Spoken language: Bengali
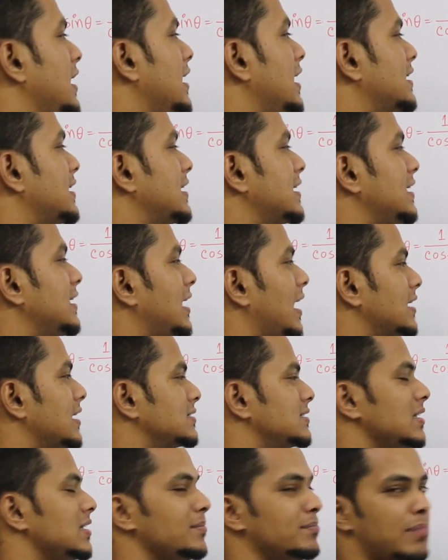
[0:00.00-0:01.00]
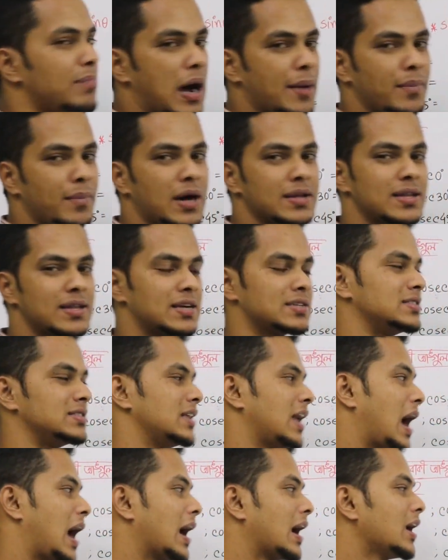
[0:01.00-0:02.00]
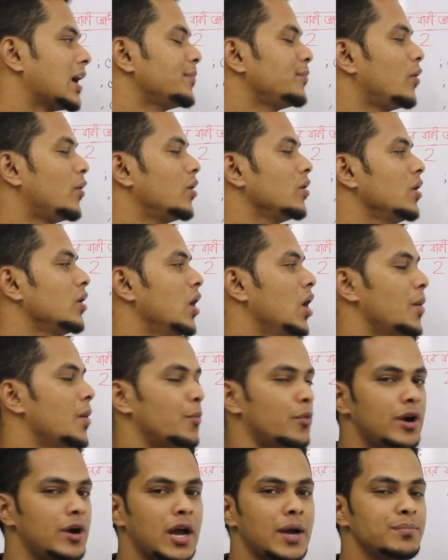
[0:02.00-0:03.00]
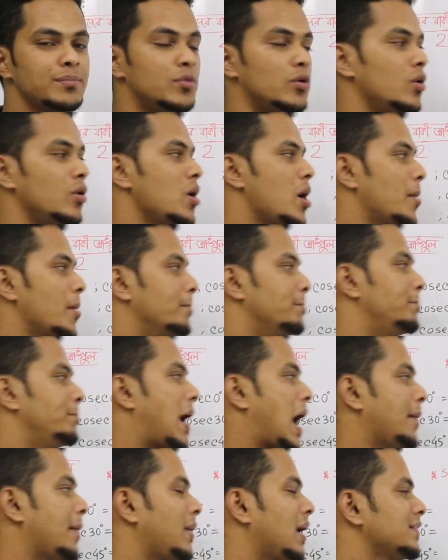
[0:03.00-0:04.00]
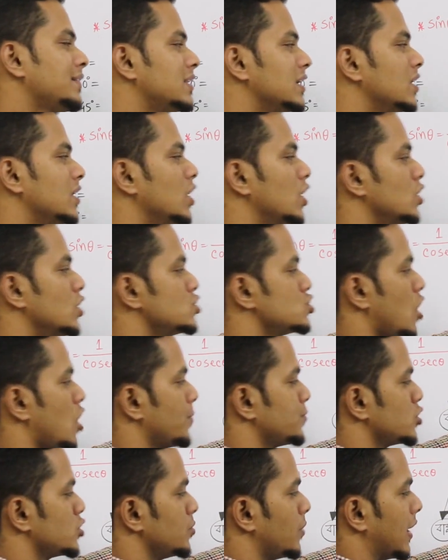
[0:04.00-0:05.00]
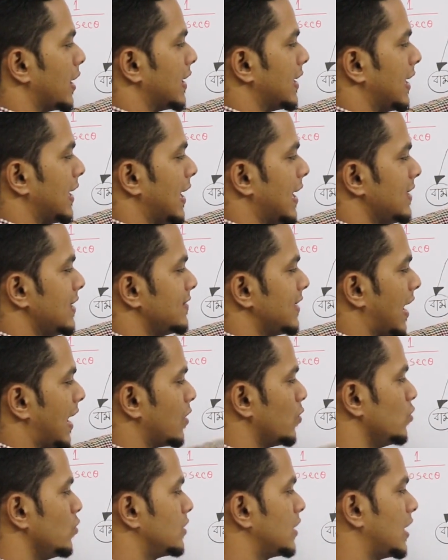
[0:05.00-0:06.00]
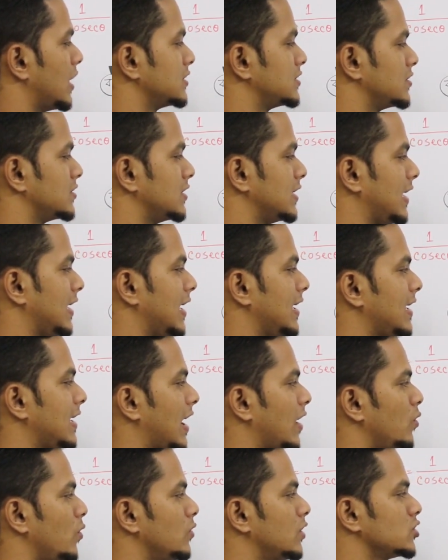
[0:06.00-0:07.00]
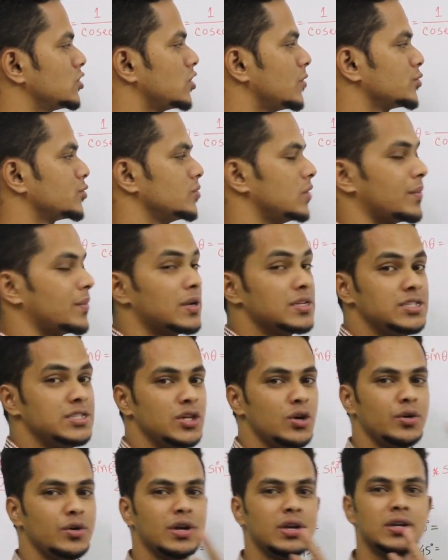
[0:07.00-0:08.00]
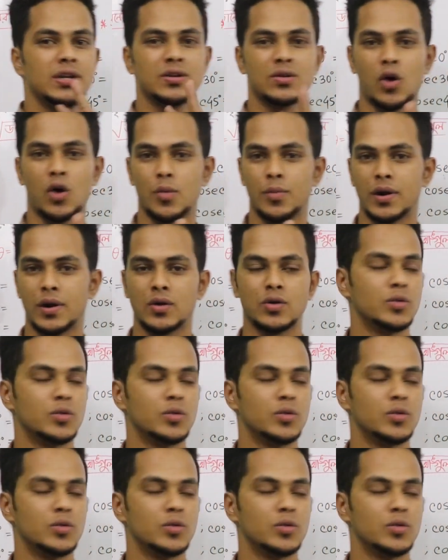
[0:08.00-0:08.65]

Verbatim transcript: এখানে একটা কি আঁকছি বাম হাত আঁকছি আঁকার পর মনে রাখবো বাম হাতের সবসময় এই যে আঙ্গুলটা আছে এই আঙ্গুলটা সবসময় আমরা জিরো ডিগ্রি কল্পনা